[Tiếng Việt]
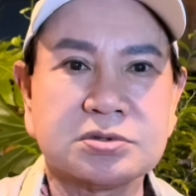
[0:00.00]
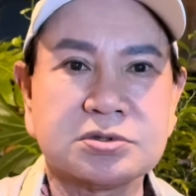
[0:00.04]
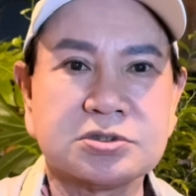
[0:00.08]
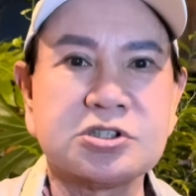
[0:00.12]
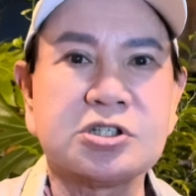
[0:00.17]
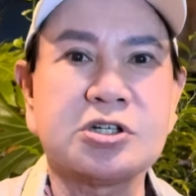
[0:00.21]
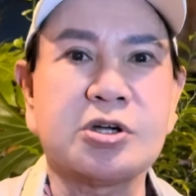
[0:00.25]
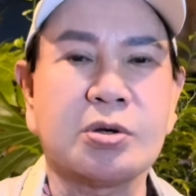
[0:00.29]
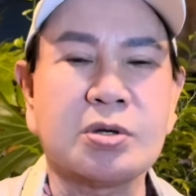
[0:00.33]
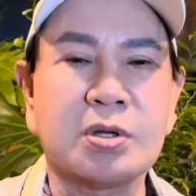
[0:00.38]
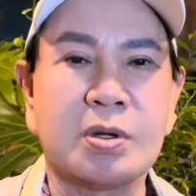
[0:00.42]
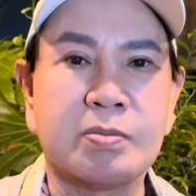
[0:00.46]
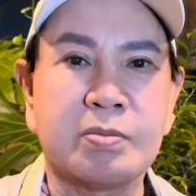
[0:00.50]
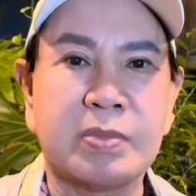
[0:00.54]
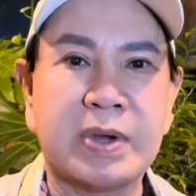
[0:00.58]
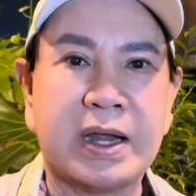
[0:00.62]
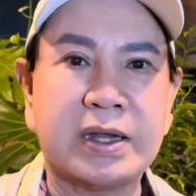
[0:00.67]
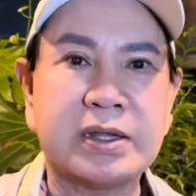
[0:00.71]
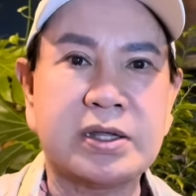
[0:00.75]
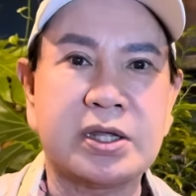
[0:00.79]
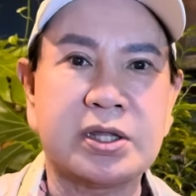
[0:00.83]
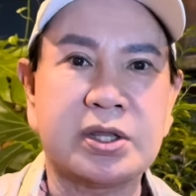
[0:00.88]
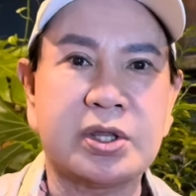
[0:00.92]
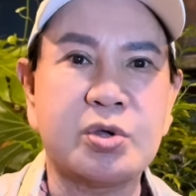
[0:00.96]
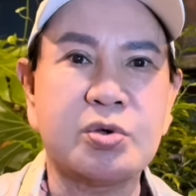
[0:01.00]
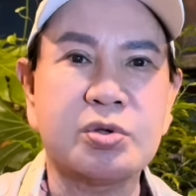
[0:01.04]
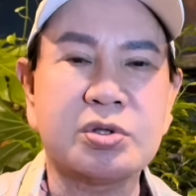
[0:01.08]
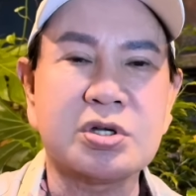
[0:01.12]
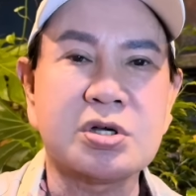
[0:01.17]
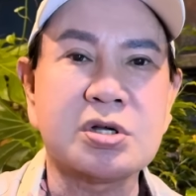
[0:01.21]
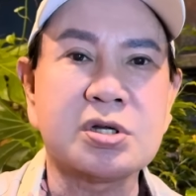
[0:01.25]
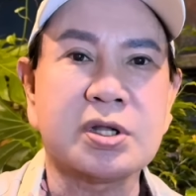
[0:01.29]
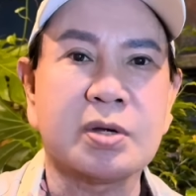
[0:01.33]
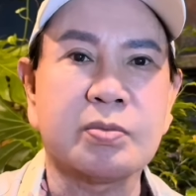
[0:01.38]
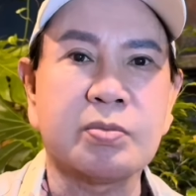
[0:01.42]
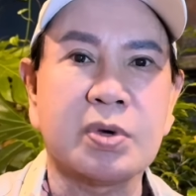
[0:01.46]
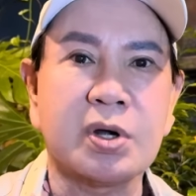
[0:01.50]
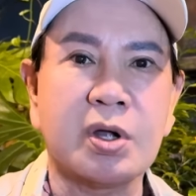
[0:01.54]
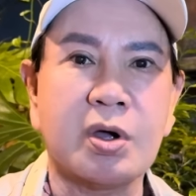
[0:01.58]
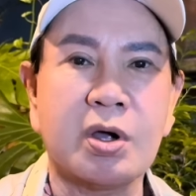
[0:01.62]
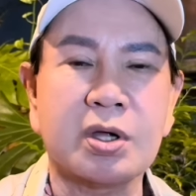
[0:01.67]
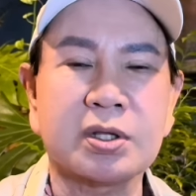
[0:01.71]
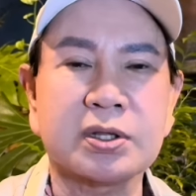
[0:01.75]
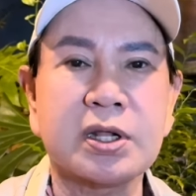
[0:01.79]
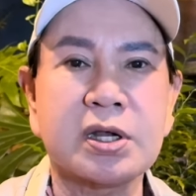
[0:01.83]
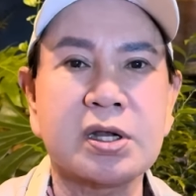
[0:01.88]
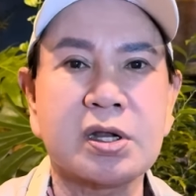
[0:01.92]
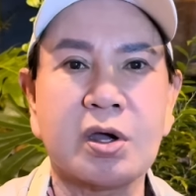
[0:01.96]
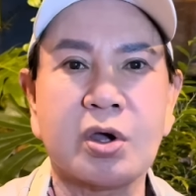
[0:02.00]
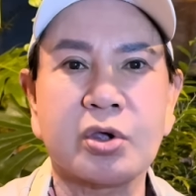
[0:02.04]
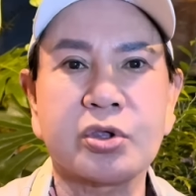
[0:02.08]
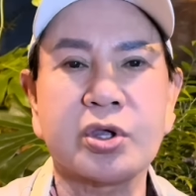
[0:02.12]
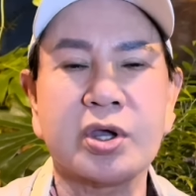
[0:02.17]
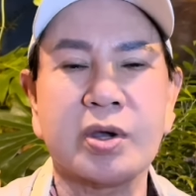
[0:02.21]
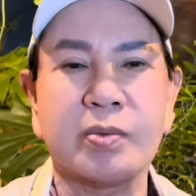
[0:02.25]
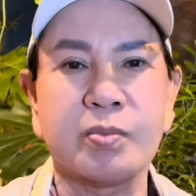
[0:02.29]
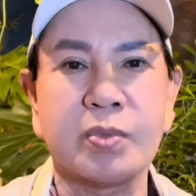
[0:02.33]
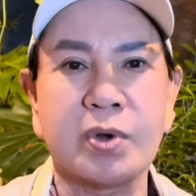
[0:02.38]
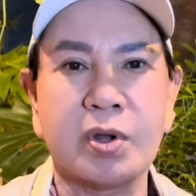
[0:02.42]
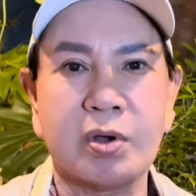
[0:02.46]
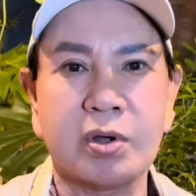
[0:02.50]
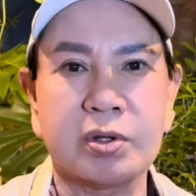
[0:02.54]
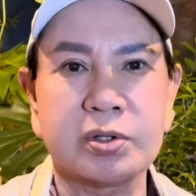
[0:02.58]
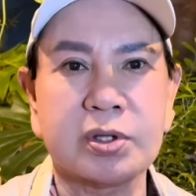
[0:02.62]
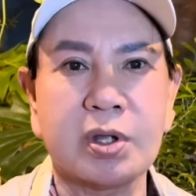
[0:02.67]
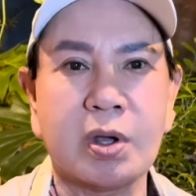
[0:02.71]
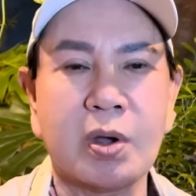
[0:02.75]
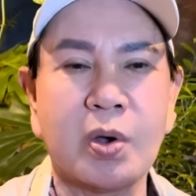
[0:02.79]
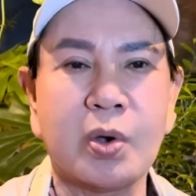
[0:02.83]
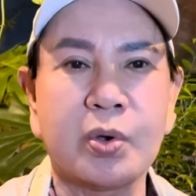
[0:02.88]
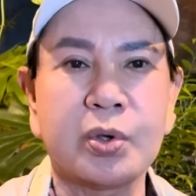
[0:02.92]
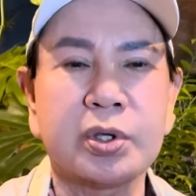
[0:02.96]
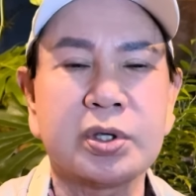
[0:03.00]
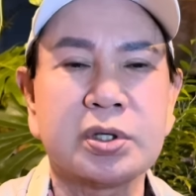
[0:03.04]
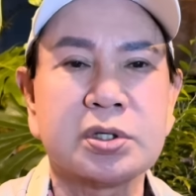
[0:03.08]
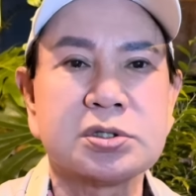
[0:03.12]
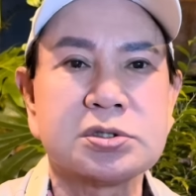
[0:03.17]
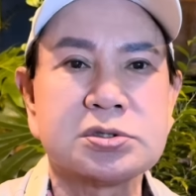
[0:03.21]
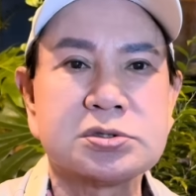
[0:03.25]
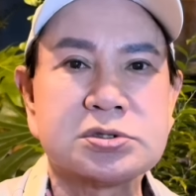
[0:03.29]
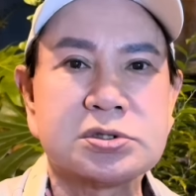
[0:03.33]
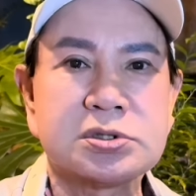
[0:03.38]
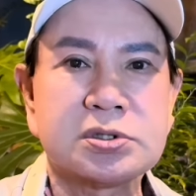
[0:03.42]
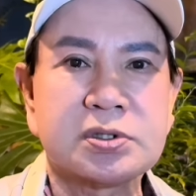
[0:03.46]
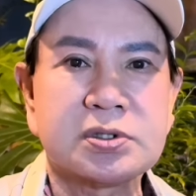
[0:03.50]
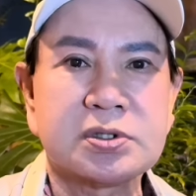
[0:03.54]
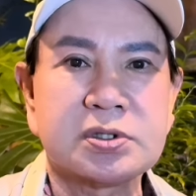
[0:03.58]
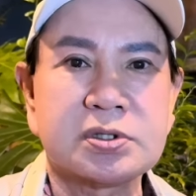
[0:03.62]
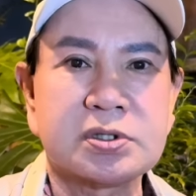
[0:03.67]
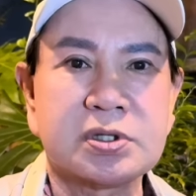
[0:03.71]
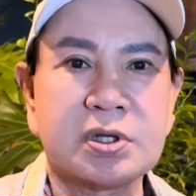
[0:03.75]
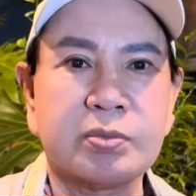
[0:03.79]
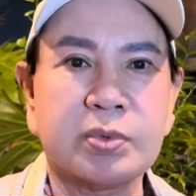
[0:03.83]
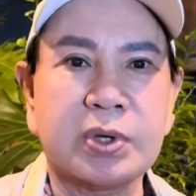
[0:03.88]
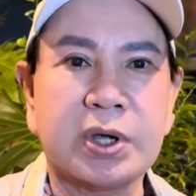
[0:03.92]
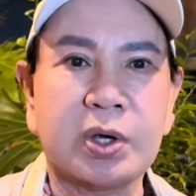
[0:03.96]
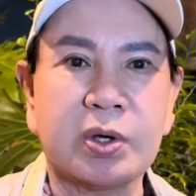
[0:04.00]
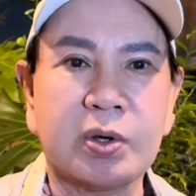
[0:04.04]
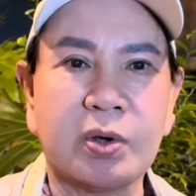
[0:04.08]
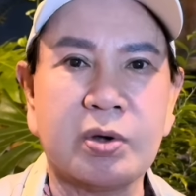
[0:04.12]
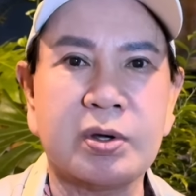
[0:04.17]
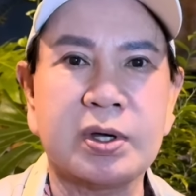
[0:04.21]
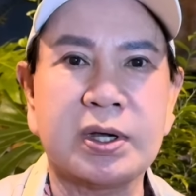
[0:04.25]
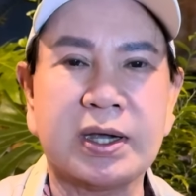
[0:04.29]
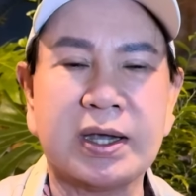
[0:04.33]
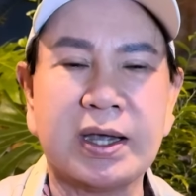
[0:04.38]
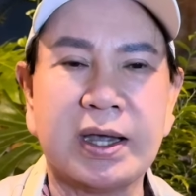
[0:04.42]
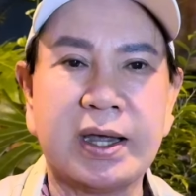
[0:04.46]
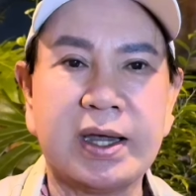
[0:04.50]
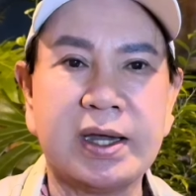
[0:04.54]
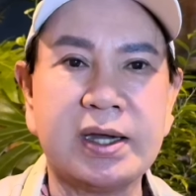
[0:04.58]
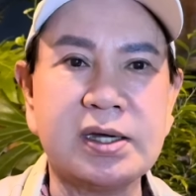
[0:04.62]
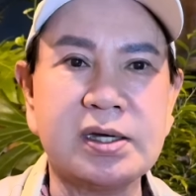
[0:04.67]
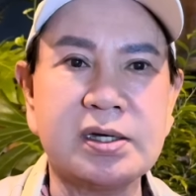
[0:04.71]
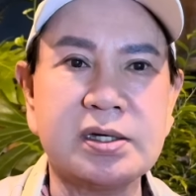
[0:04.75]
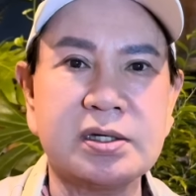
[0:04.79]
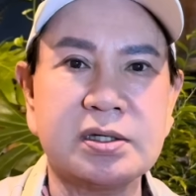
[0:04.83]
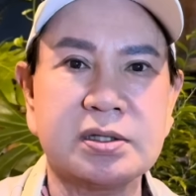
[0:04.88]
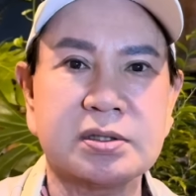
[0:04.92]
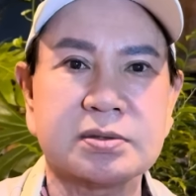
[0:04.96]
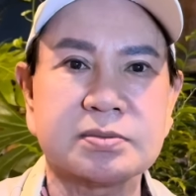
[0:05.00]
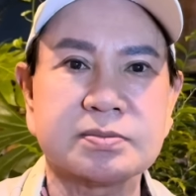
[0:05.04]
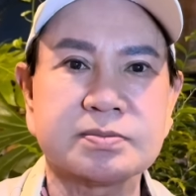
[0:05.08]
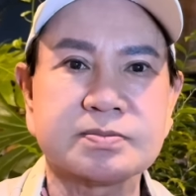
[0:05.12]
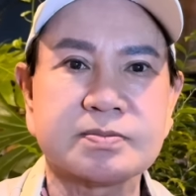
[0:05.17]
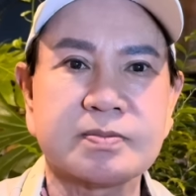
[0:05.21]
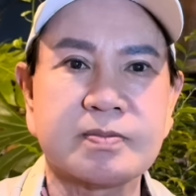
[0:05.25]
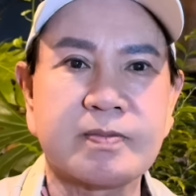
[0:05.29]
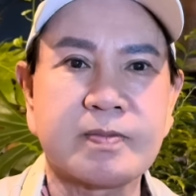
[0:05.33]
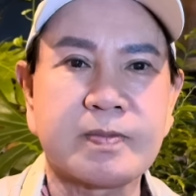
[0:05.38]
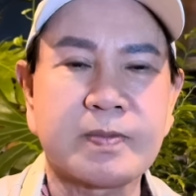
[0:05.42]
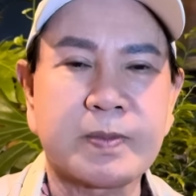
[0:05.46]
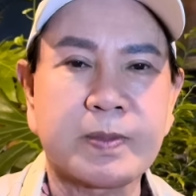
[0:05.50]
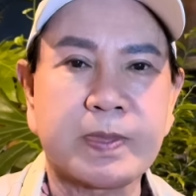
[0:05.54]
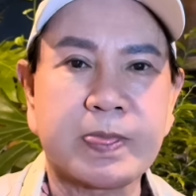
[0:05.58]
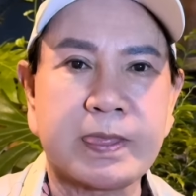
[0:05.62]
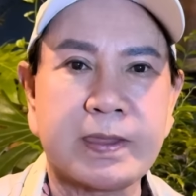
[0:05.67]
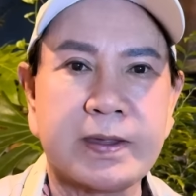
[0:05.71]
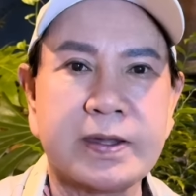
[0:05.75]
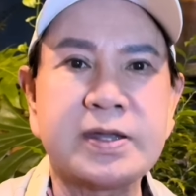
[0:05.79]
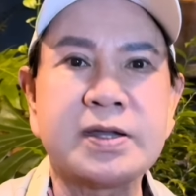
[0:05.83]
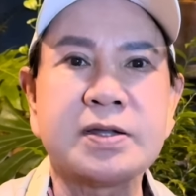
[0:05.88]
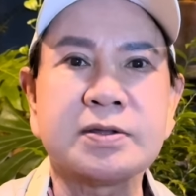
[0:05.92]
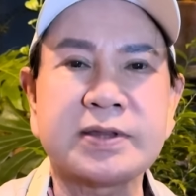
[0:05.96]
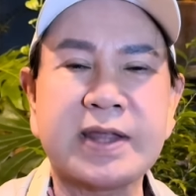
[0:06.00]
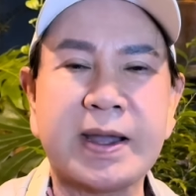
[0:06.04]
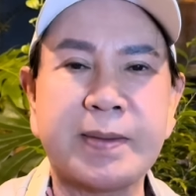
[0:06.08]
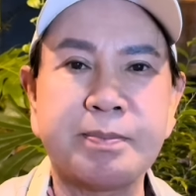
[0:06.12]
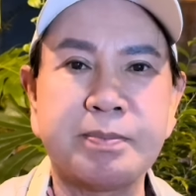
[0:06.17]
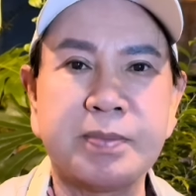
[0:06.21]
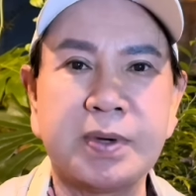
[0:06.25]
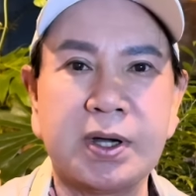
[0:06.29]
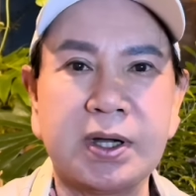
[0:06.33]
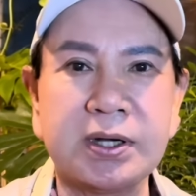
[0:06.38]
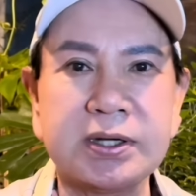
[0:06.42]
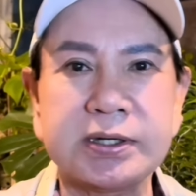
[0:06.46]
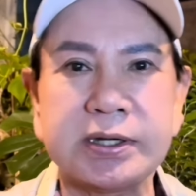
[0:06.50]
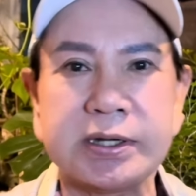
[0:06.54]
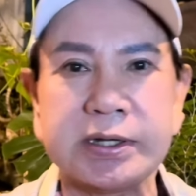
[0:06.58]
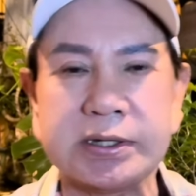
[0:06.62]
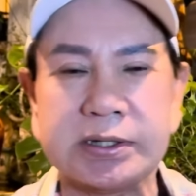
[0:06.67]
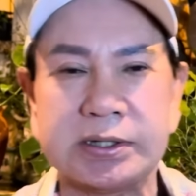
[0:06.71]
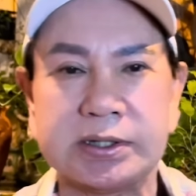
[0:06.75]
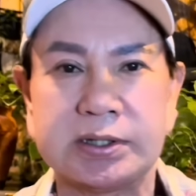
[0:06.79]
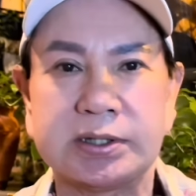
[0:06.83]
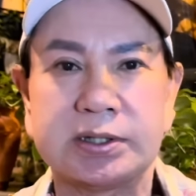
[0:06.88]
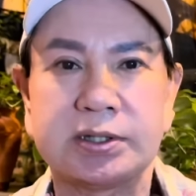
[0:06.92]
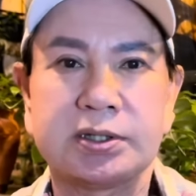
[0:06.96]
với cộng đồng mạng gì yêu thương đồng loan ta lo cho đồng loan thôi nhưng mà con cái yên tâm hết đi